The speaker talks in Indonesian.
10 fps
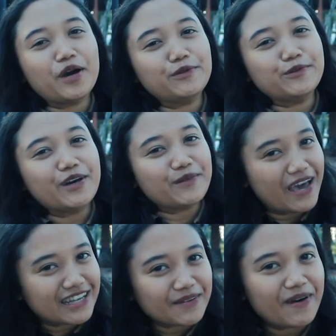Waduh, luar
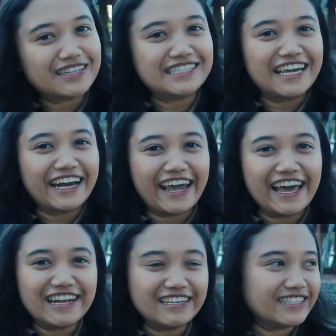biasa banget sejarah
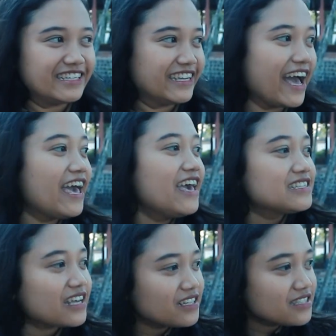yang ada di sini. Nah,
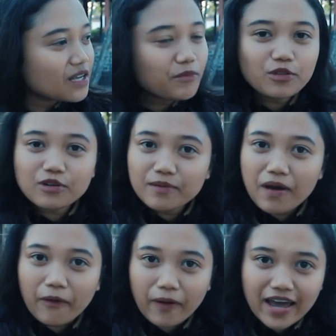sekarang Siska mau turun ke
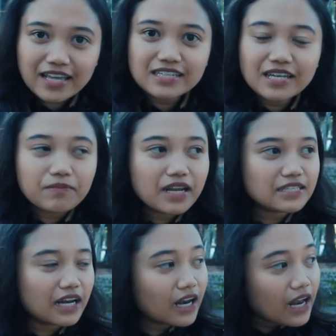bawah. Jadi yang
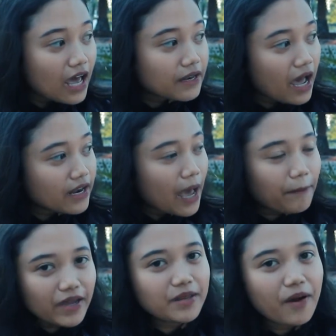penasaran ada ada
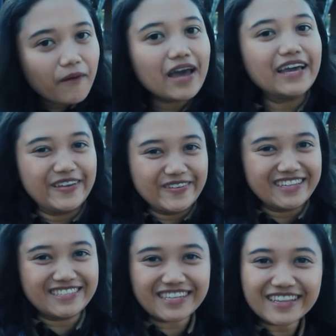apa di bawah?
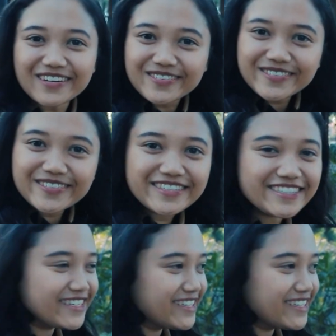Ikutin Siska terus.